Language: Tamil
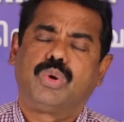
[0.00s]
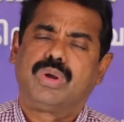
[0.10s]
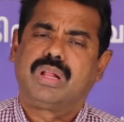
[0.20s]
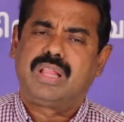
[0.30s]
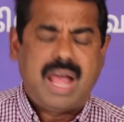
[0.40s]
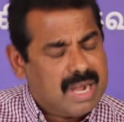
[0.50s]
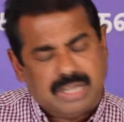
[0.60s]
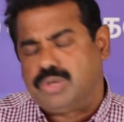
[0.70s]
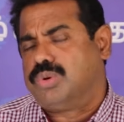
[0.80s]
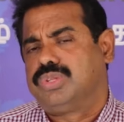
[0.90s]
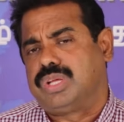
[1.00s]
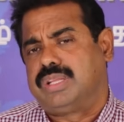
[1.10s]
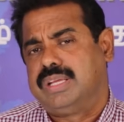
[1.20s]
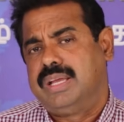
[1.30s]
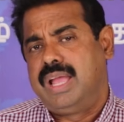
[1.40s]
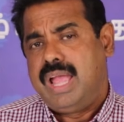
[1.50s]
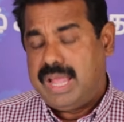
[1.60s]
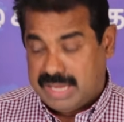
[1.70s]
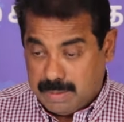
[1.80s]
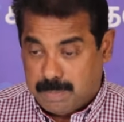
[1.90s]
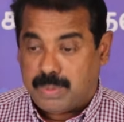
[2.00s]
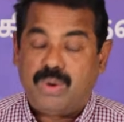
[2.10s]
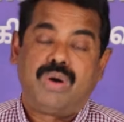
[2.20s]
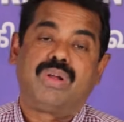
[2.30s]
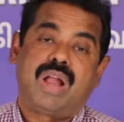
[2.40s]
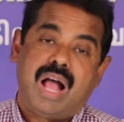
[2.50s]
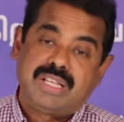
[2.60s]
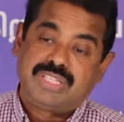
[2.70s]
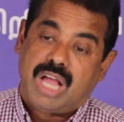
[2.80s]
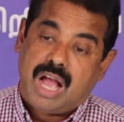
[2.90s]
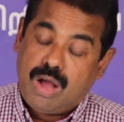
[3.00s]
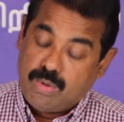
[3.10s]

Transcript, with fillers: சொல்கிறது தான் ரட்டு உடுத்துறது இப்போது ராஜா